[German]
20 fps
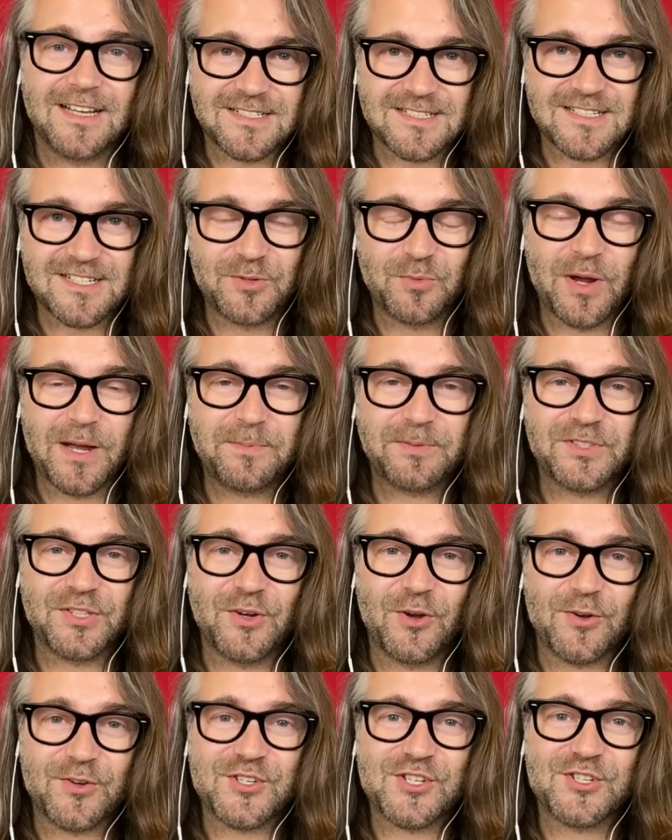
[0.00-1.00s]
Das ist die Web
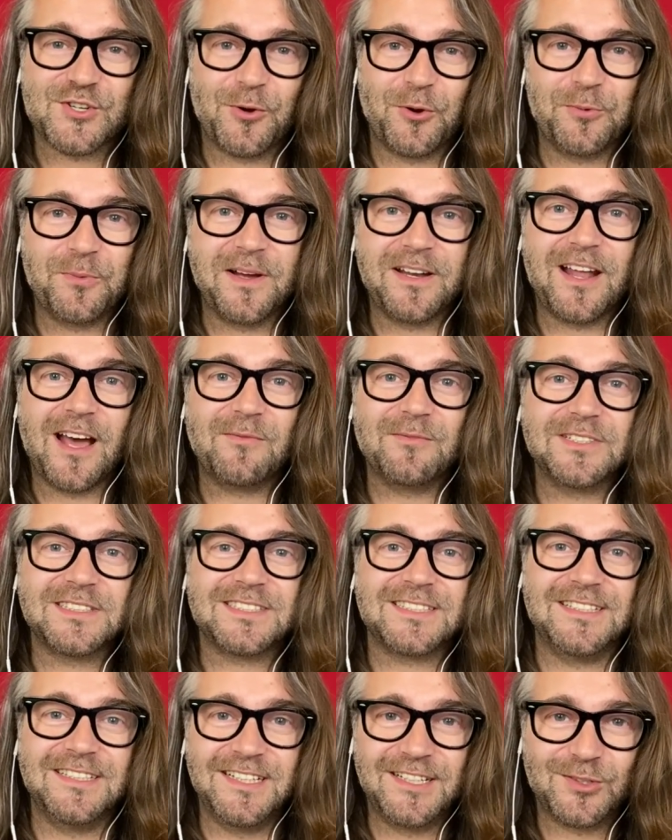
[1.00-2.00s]
Talk Show. Mein Name
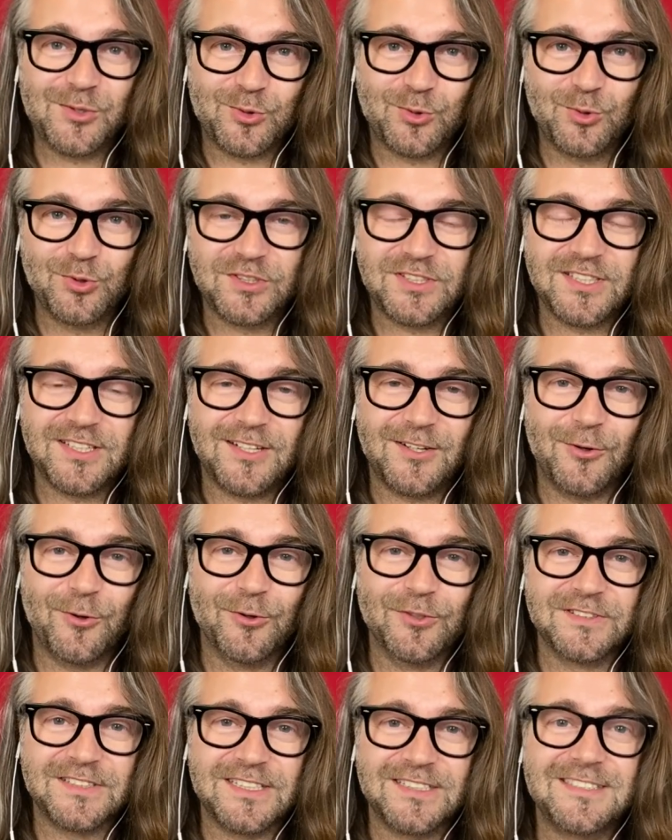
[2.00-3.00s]
ist Nico Gutjahr
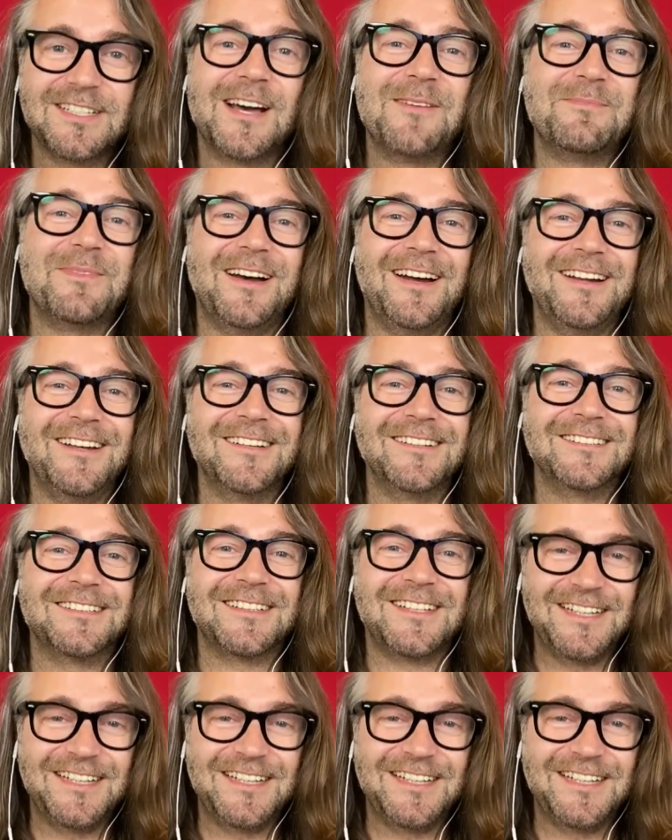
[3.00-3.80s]
und ich habe einen